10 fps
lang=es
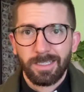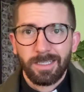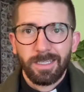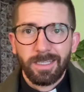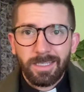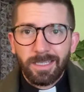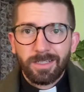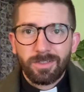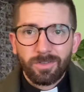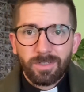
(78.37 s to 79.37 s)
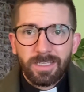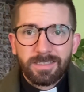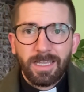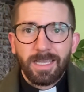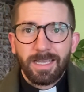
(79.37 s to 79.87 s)
Y con
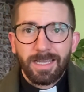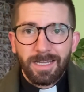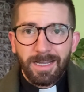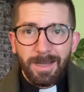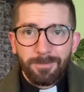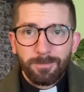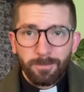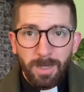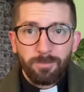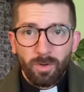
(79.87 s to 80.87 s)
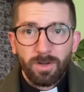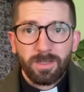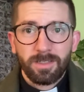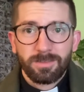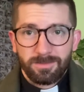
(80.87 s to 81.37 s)
ese amor
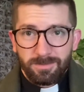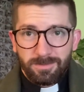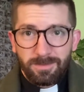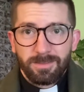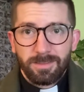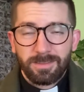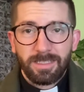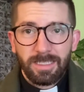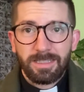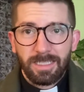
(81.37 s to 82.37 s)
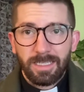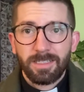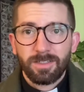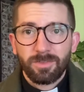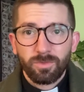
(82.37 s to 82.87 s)
que
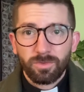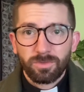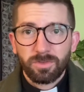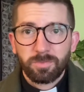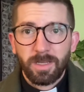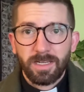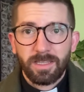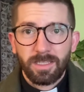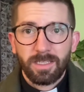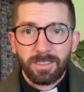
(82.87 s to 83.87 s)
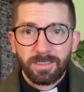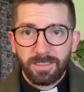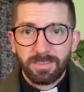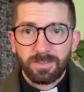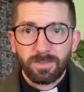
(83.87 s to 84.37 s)
tienen juntos para
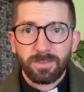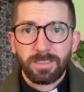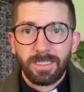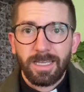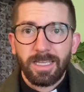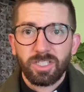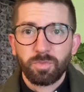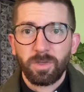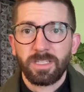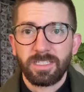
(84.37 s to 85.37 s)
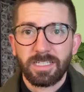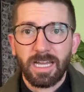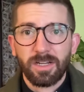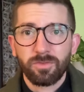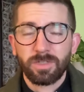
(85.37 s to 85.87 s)
Cristo, ellos pueden llegar
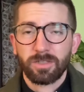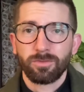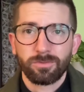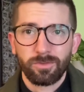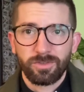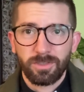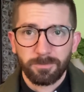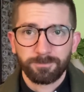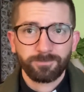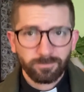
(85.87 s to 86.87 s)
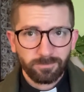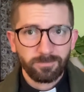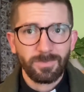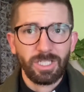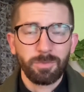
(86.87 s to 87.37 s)
a una conclusión
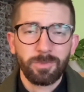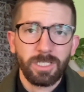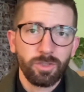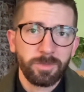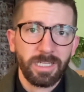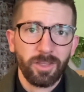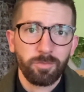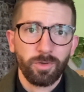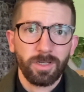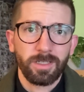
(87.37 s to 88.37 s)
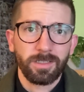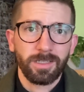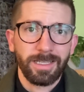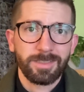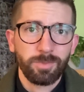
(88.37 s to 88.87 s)
iluminado por el,
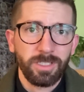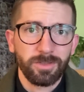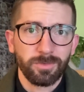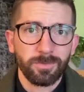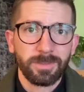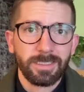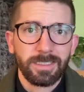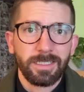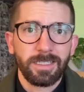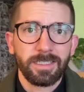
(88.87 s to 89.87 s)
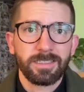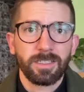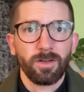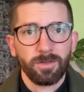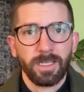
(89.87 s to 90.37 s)
Espíritu y
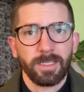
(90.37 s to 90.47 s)
decir, ok,